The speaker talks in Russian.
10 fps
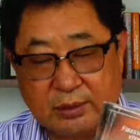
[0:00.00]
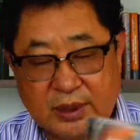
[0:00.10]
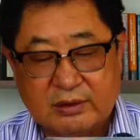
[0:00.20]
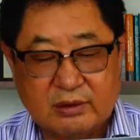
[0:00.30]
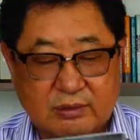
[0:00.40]

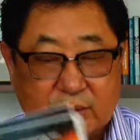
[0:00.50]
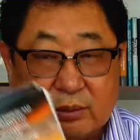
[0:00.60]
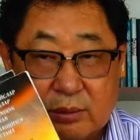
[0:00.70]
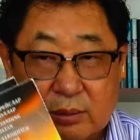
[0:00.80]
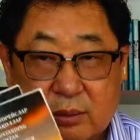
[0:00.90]
правда,
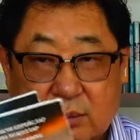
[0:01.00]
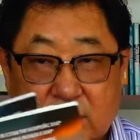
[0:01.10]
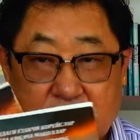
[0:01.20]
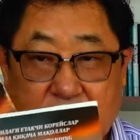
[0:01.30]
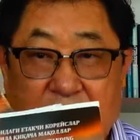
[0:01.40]
в
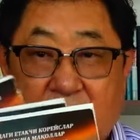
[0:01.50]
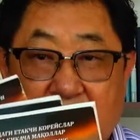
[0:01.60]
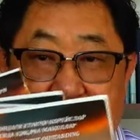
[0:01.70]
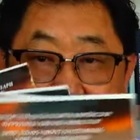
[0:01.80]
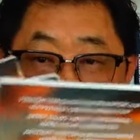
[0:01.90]
мягкой